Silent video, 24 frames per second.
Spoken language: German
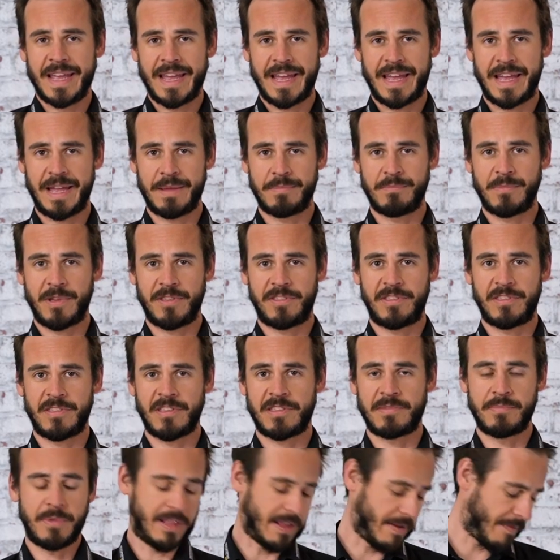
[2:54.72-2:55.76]
Ähm, es ist
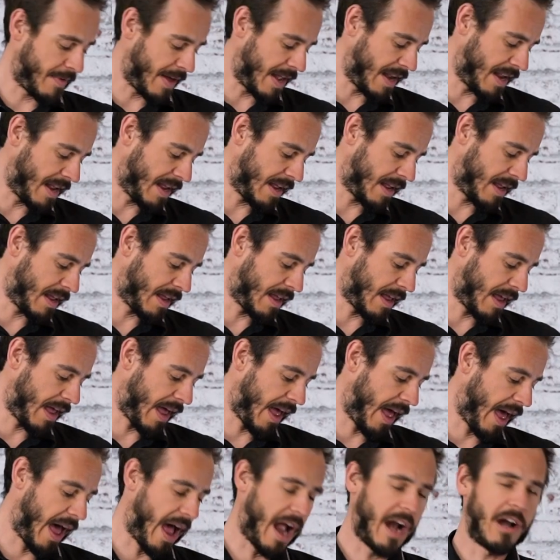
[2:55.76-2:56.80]
jetzt mittlerweile
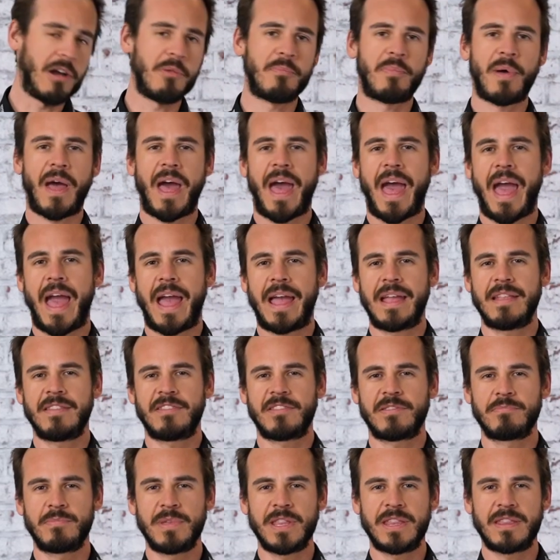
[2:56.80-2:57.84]
halb
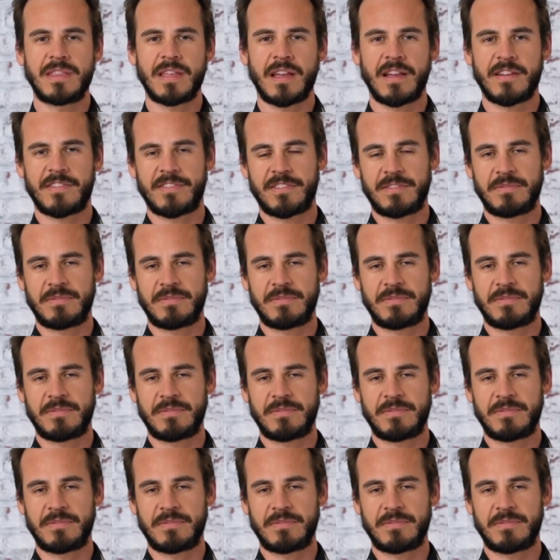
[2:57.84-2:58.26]
eins mittags.